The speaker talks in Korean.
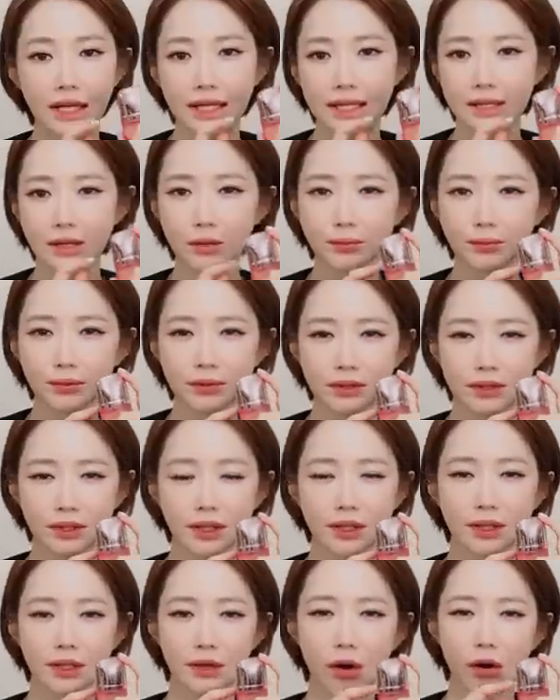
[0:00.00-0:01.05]
이
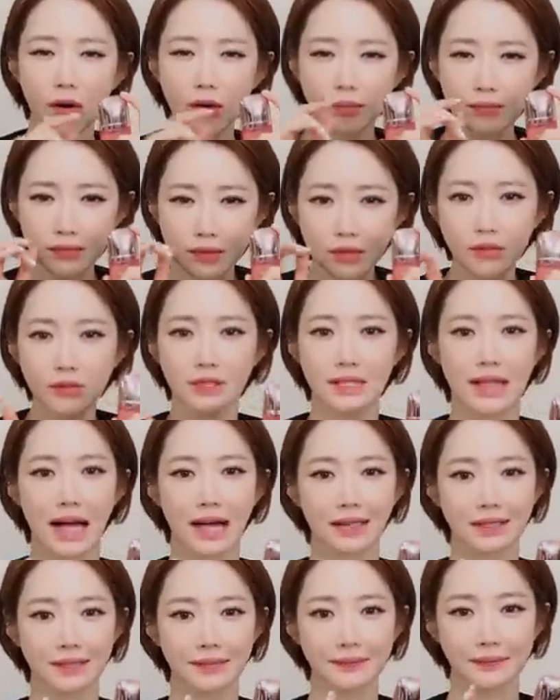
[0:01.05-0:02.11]
성분들이 엄청
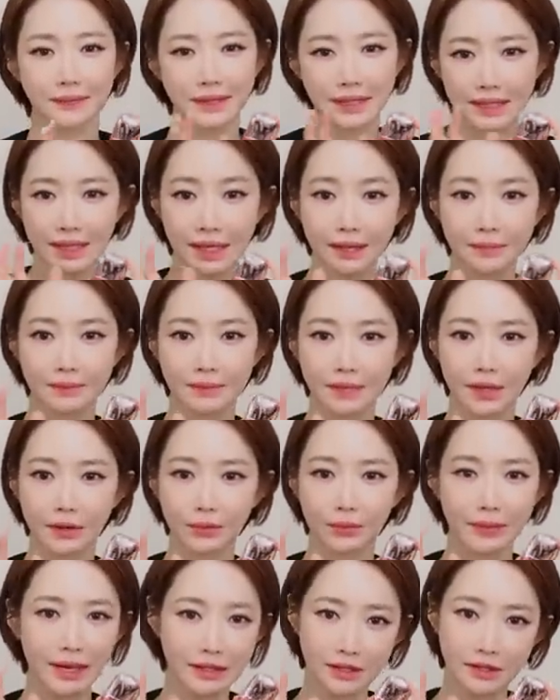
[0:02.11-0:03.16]
작은
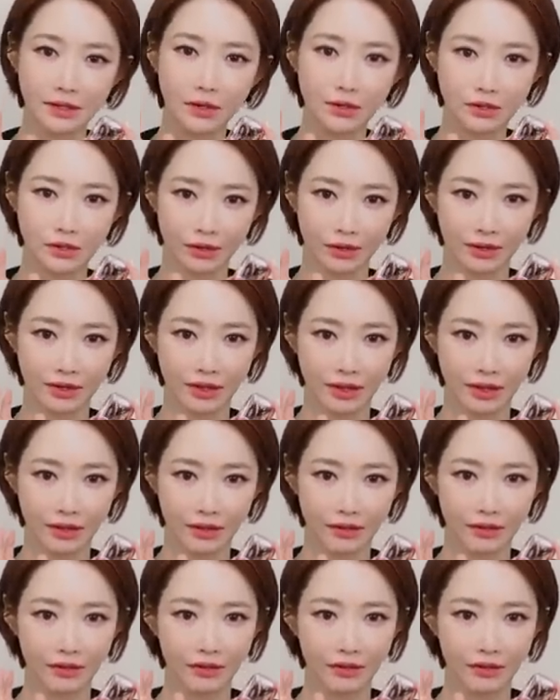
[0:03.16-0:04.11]
미세입자로 만들어져 있대요.